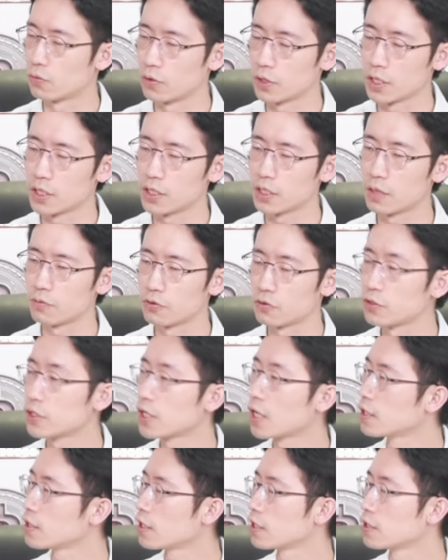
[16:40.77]
ETF
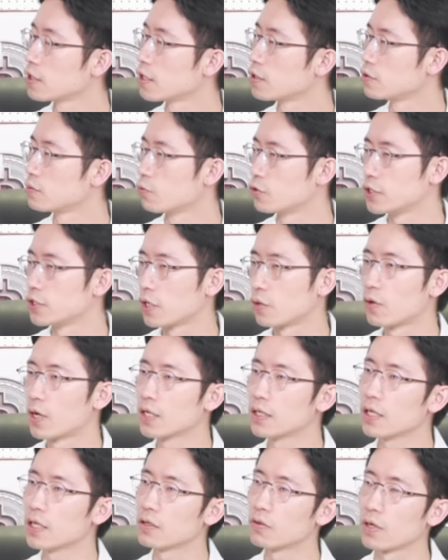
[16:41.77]
투자자한테 뭐
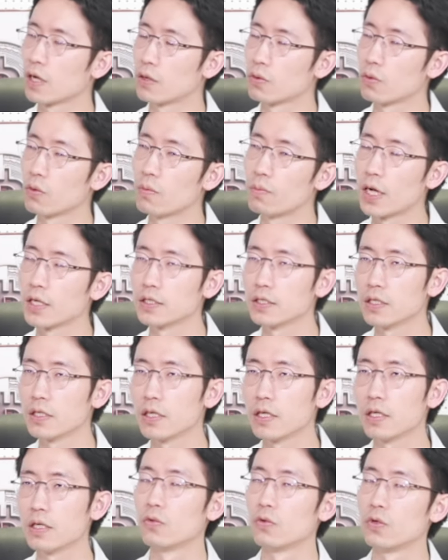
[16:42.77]
제공을 한다던가 이런
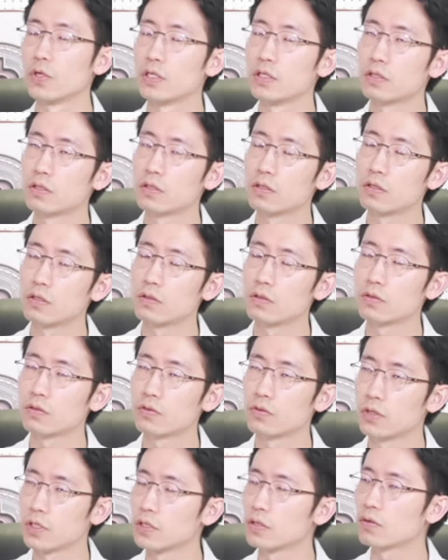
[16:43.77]
방식이 있을
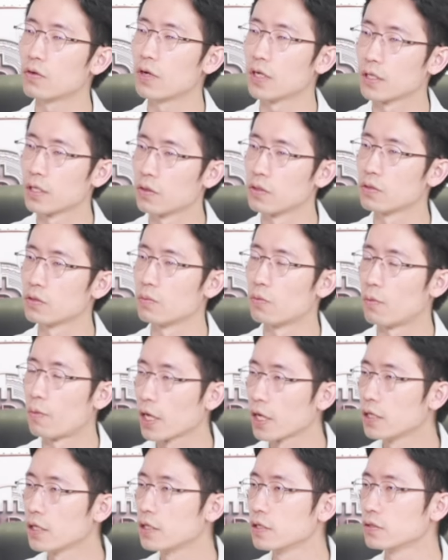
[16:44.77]
수는 있을 것 같아요. 그래서 뭐
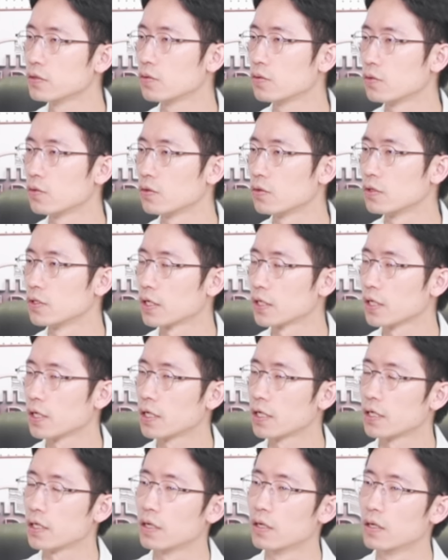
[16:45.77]
마케팅적으로는
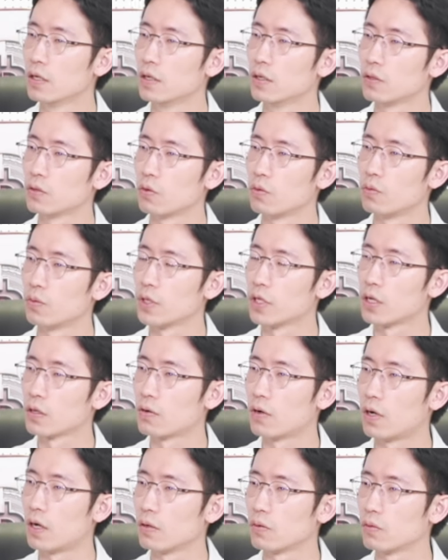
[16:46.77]
상당히 도움이
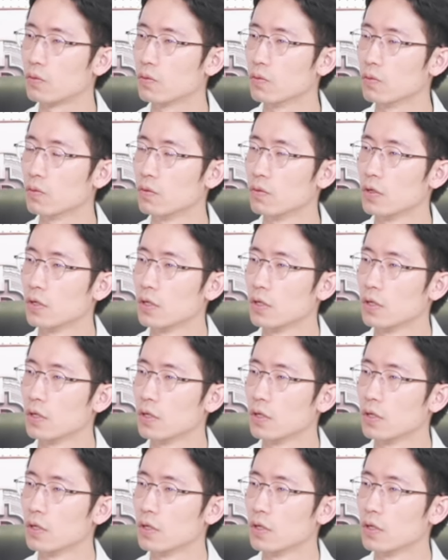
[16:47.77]
될 것 같고,